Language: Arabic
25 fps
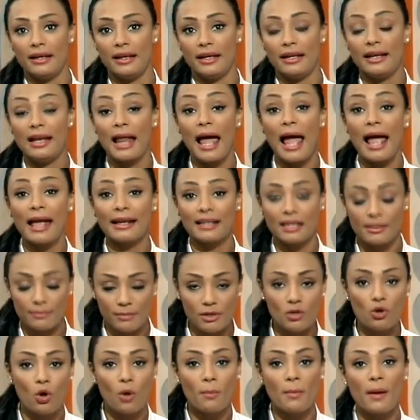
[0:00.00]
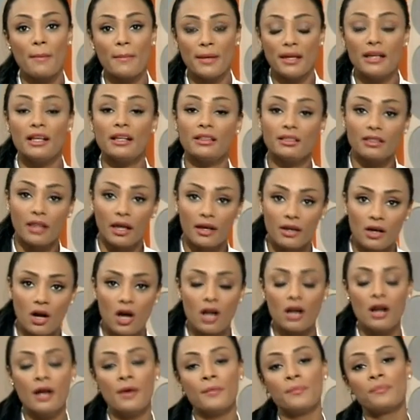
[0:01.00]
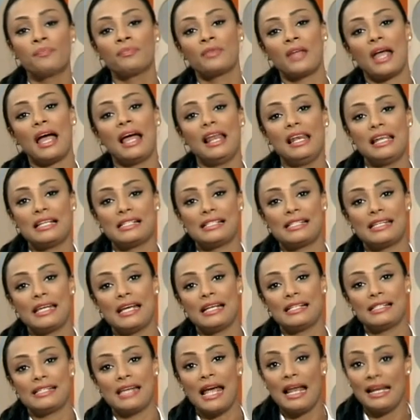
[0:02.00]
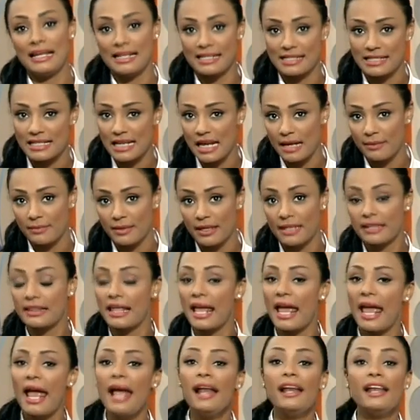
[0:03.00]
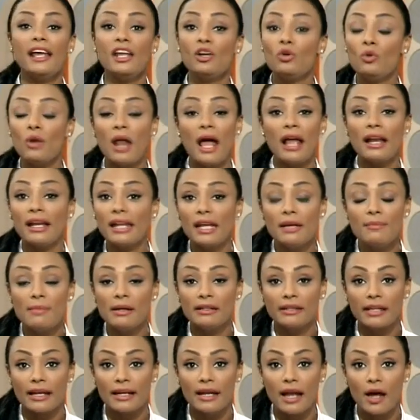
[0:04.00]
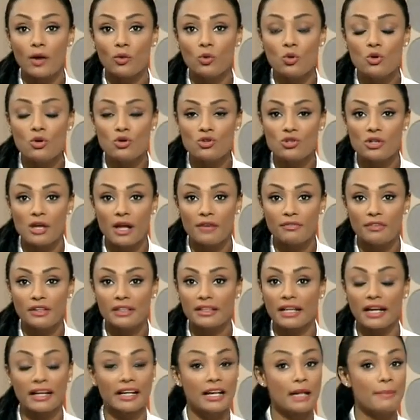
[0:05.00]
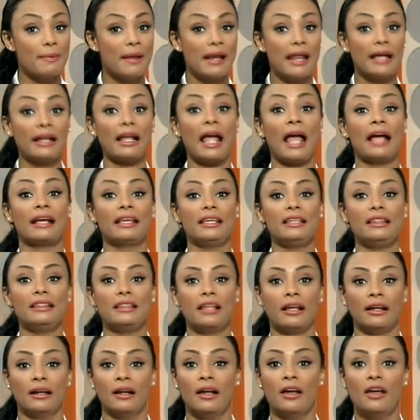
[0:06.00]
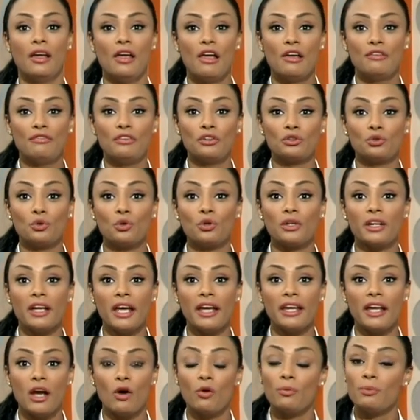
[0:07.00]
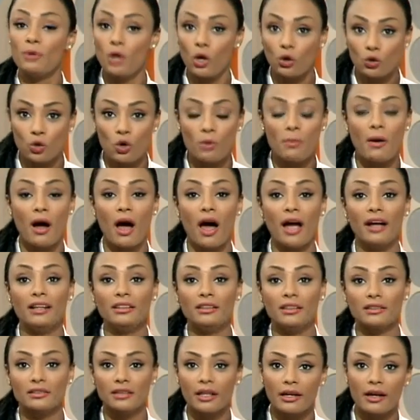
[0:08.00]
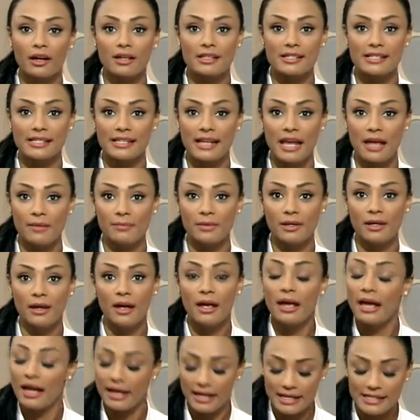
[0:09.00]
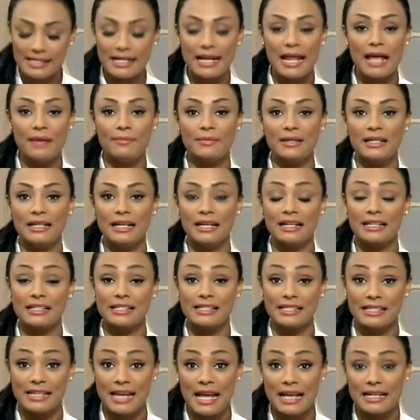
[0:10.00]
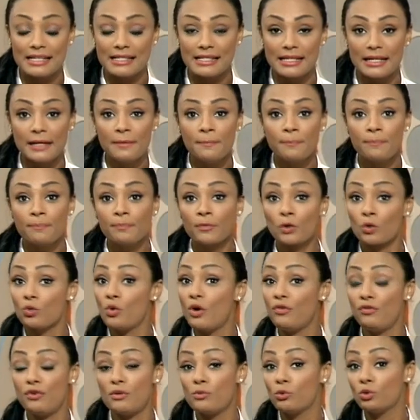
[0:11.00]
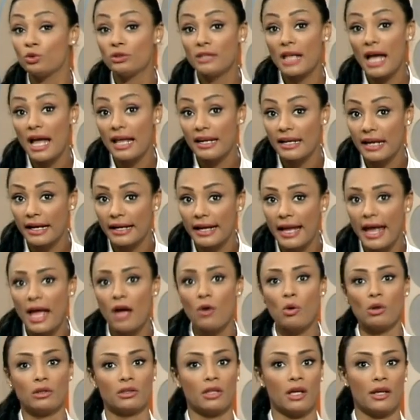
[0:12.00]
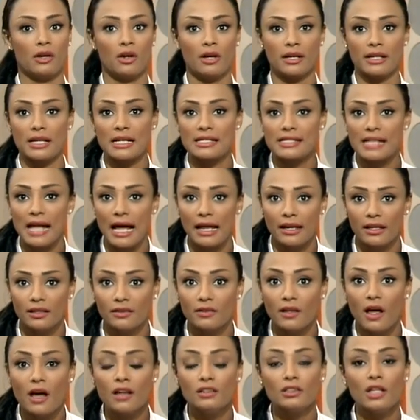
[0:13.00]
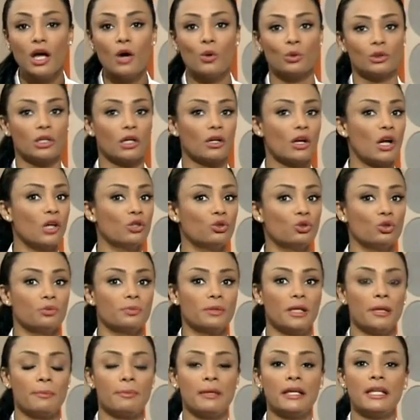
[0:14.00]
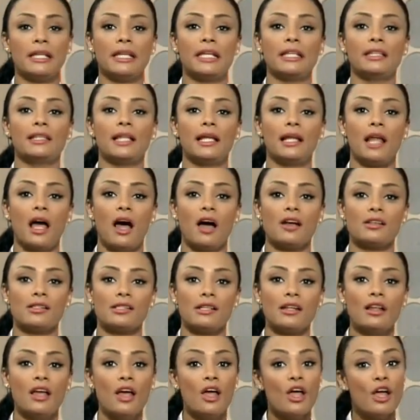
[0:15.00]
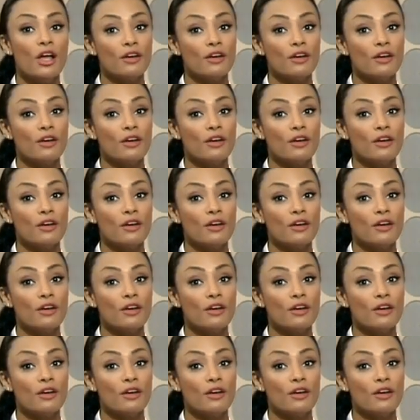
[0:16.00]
الحاكمين هم من التيار السياسي الاسلامي اتقال انه لا ليه ما تقلقوش ده في تجربه ناجحه جدا في تركيا وبيحكمها ايضا تيار سيامي آه، اسلامي آه، سياسي وفي منتهى النجاح وتيار يسعى للنهضه وتقدم كبير جدا حاصل